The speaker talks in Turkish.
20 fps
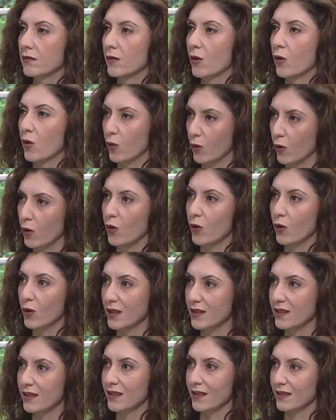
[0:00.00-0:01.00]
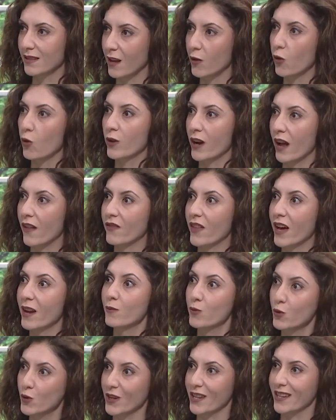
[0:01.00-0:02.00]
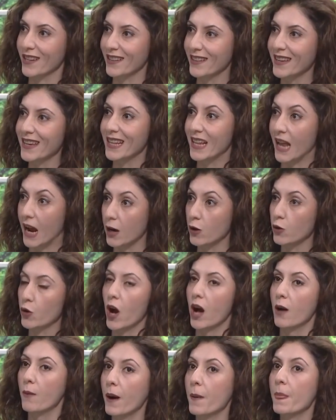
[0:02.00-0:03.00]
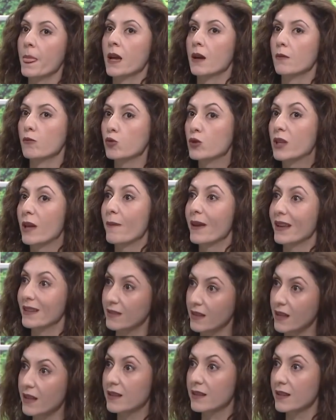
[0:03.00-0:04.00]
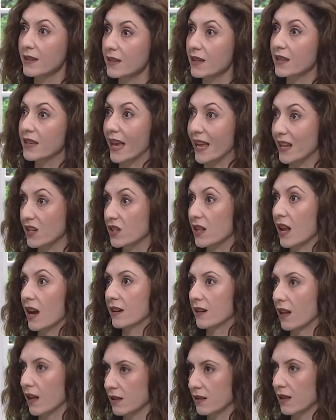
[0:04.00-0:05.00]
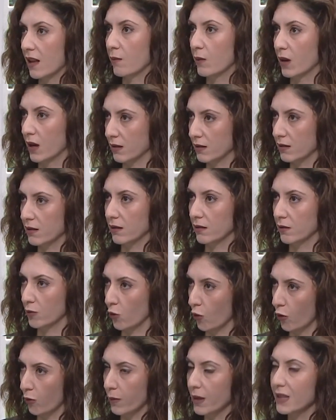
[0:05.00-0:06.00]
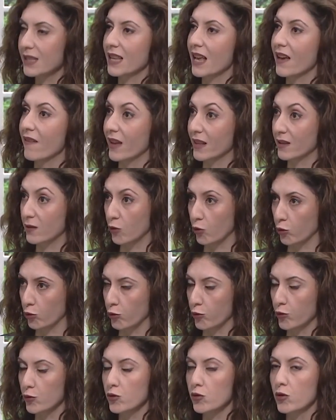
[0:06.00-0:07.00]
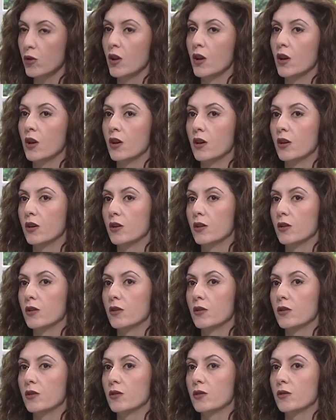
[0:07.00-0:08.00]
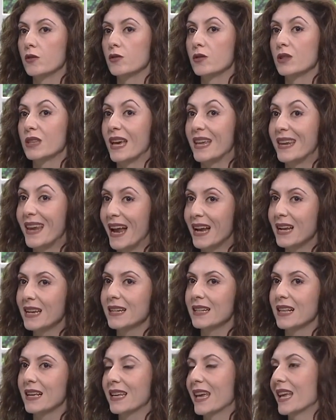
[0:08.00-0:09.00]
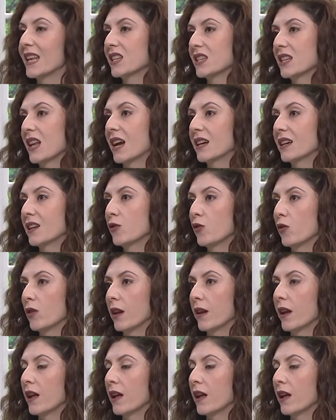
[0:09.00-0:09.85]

o, olasılıklar, oranlar bu şekilde ilerliyor. Ama bu demek değildir ki gençlerde Alzheimer hastalığını görmeyiz. Evet görürüz. E, genellikle gençlerde görülen